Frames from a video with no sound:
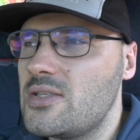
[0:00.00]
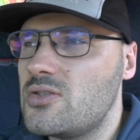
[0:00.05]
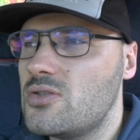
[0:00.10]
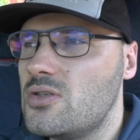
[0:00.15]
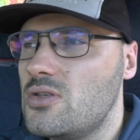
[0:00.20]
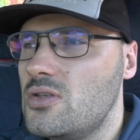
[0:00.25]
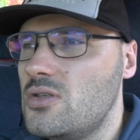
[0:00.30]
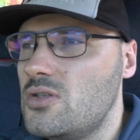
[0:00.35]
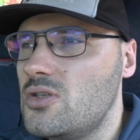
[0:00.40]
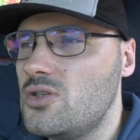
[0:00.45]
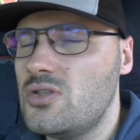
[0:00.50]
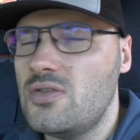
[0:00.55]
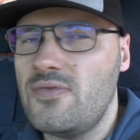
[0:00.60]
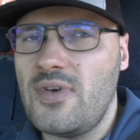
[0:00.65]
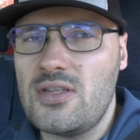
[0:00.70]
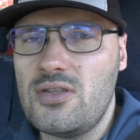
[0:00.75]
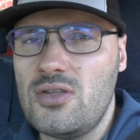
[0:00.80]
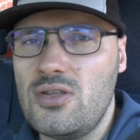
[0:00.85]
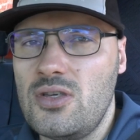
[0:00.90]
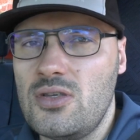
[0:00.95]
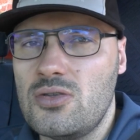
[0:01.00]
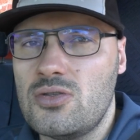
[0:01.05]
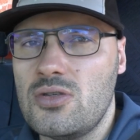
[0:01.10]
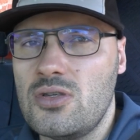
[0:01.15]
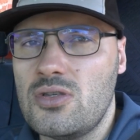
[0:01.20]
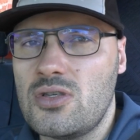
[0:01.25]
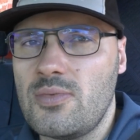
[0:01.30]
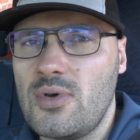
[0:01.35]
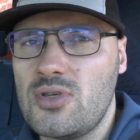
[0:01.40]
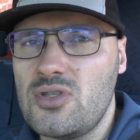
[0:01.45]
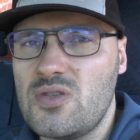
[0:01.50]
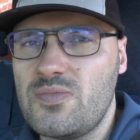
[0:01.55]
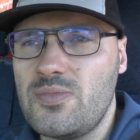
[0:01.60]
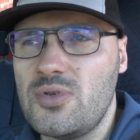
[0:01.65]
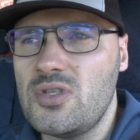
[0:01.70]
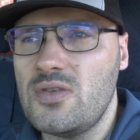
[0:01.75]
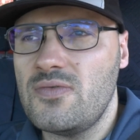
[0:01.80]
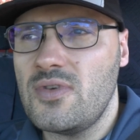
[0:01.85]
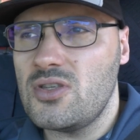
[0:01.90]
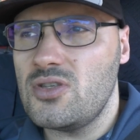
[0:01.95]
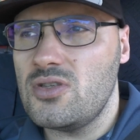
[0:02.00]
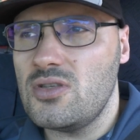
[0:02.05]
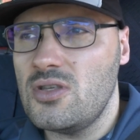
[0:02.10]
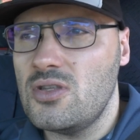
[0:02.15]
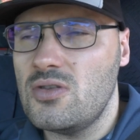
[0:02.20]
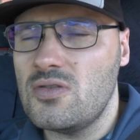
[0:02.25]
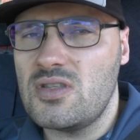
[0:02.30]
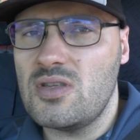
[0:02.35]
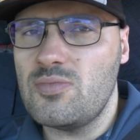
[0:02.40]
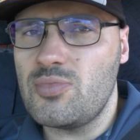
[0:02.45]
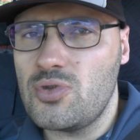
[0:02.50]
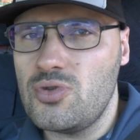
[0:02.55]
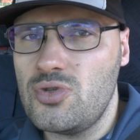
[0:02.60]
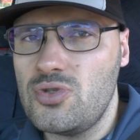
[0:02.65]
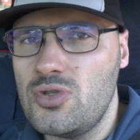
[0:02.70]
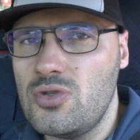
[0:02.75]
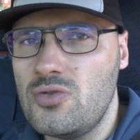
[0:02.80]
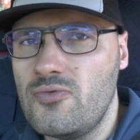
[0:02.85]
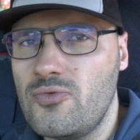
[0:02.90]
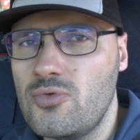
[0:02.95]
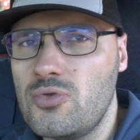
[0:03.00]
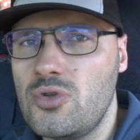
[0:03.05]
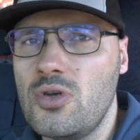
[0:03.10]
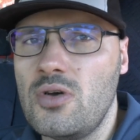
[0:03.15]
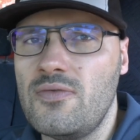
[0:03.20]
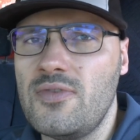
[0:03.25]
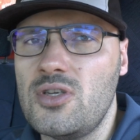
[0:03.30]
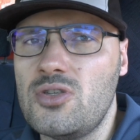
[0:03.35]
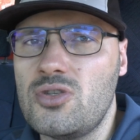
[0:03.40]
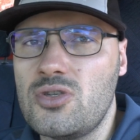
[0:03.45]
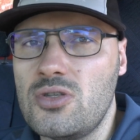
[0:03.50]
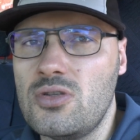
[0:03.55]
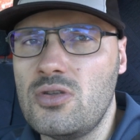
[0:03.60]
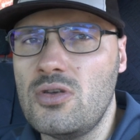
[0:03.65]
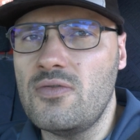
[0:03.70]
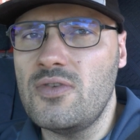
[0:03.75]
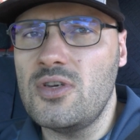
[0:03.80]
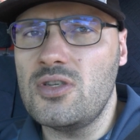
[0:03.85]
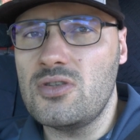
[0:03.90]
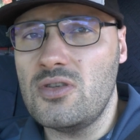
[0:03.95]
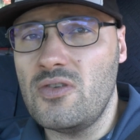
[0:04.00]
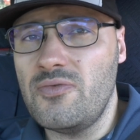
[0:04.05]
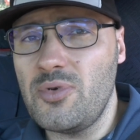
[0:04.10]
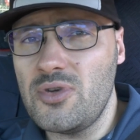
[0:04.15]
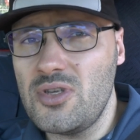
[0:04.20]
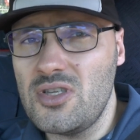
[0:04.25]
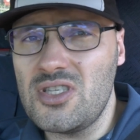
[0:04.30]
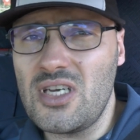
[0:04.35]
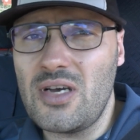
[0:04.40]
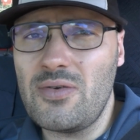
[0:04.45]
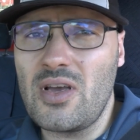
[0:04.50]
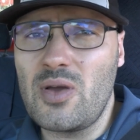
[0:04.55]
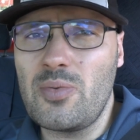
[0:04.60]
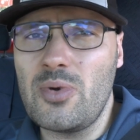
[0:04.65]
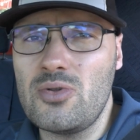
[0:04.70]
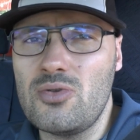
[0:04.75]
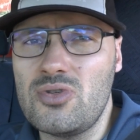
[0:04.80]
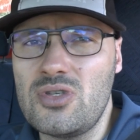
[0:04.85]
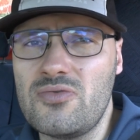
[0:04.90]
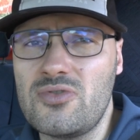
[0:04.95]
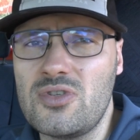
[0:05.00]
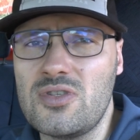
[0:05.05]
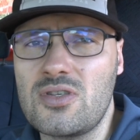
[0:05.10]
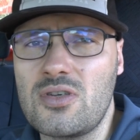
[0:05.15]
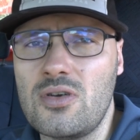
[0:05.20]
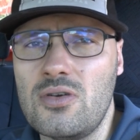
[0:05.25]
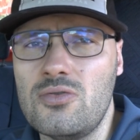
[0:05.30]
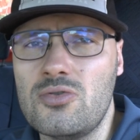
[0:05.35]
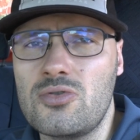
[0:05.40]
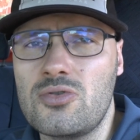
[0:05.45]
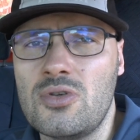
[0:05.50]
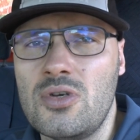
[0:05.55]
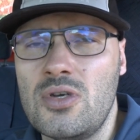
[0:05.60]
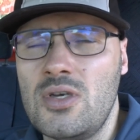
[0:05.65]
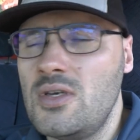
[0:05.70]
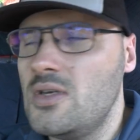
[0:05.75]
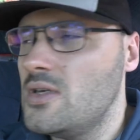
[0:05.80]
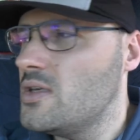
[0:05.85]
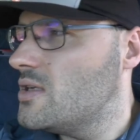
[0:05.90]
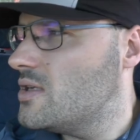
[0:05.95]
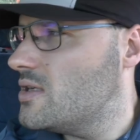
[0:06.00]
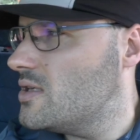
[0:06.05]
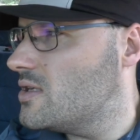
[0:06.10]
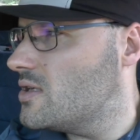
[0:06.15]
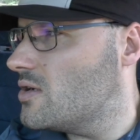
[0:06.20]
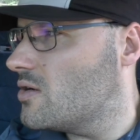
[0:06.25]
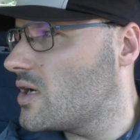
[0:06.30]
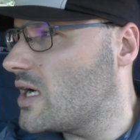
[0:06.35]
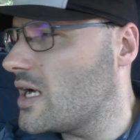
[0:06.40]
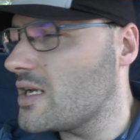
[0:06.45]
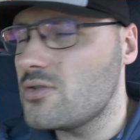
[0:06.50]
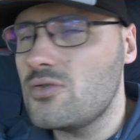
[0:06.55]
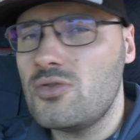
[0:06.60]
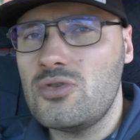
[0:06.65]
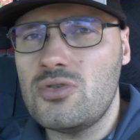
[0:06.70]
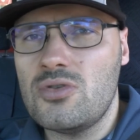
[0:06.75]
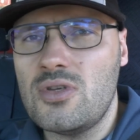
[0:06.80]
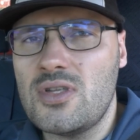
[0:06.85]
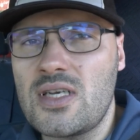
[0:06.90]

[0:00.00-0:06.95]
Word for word: czyli gdzieś dwa dni, czyli trzeba się spodziewać niedostępności dwudniowej, trzydniowej, czyli w poniedziałek powinno się wszystko już e, ogarnąć.